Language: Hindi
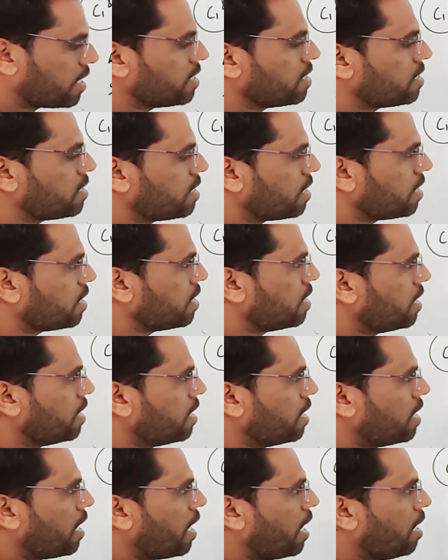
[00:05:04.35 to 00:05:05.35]
देते हैं
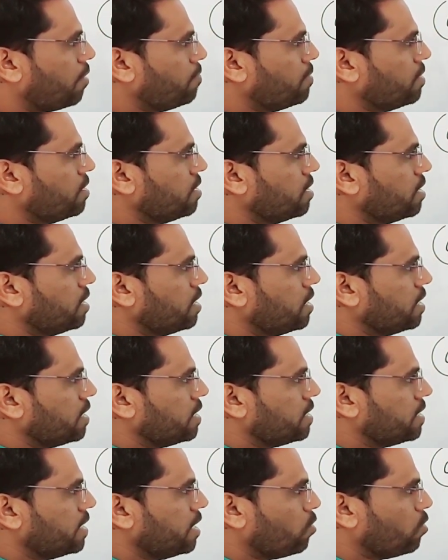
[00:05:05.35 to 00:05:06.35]
अब
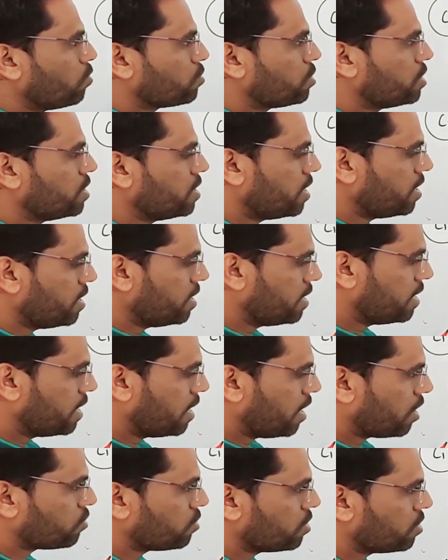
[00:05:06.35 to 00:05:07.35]
ये ऑक्सीजन ये
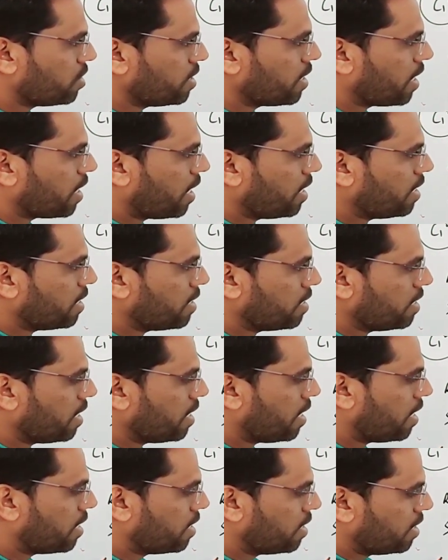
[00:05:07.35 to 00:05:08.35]
ऑक्सीजन यहाँ लिख
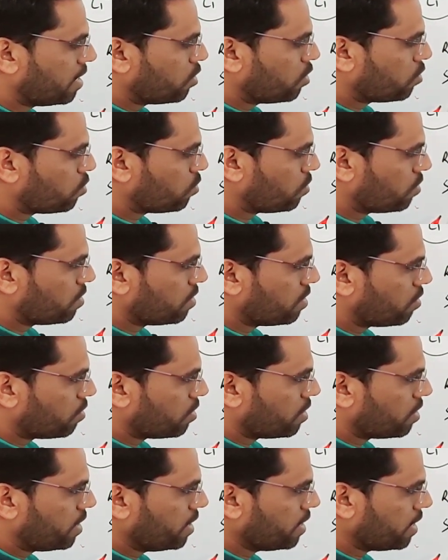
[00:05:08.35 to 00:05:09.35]
दिया
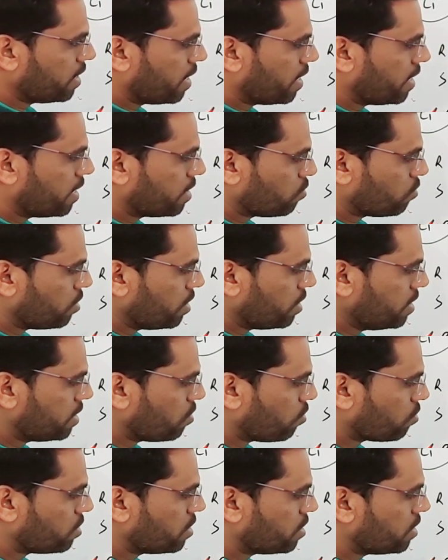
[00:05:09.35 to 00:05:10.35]
ठीक है तो इस
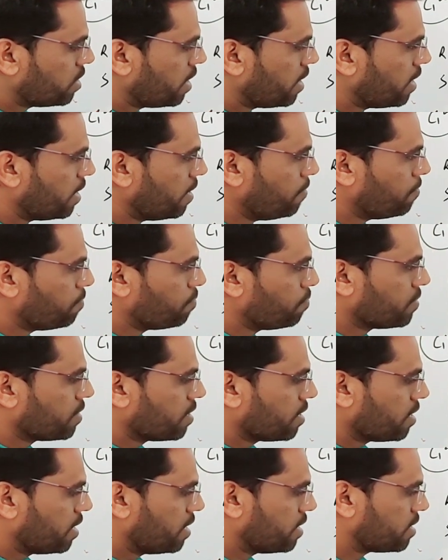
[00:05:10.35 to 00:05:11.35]
ऑक्सीजन ने
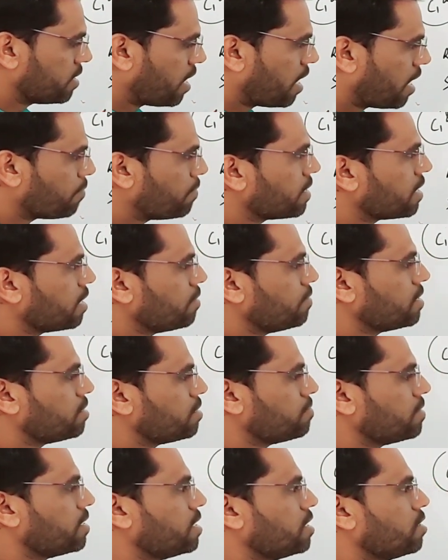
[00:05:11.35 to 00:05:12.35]
इस कार्बन के बीच
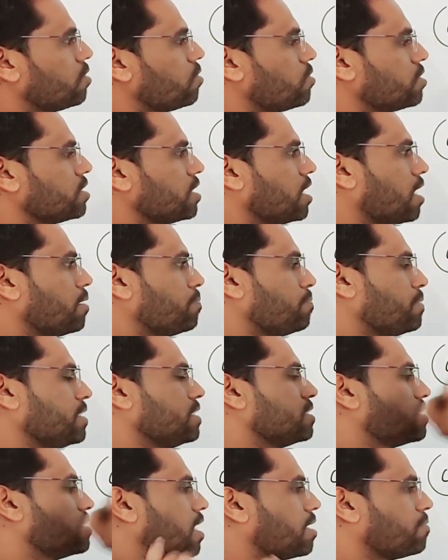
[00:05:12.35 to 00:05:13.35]
में और यहाँ पे
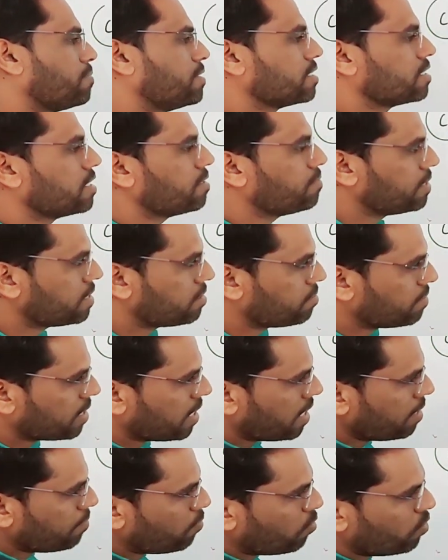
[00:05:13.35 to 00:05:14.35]
इस कार्बन के बीच में
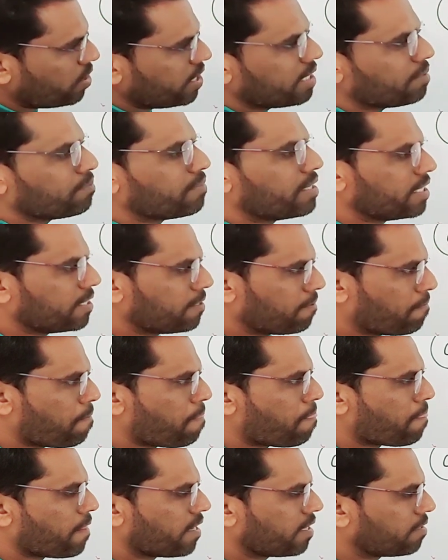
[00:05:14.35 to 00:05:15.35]
क्या है बॉन्डिंग बनी
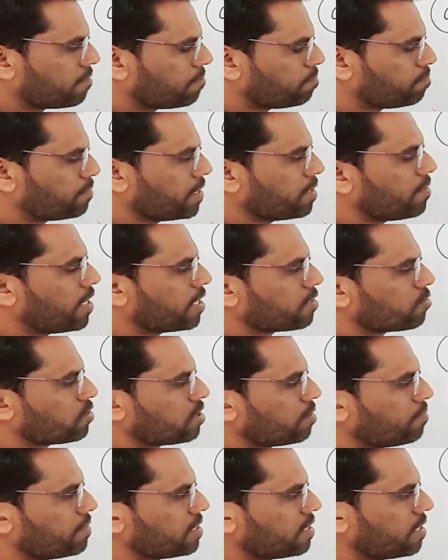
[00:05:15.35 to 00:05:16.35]
मेरी बात को
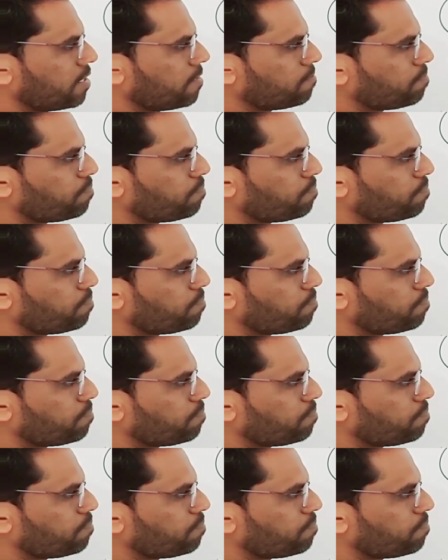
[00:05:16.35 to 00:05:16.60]
समझना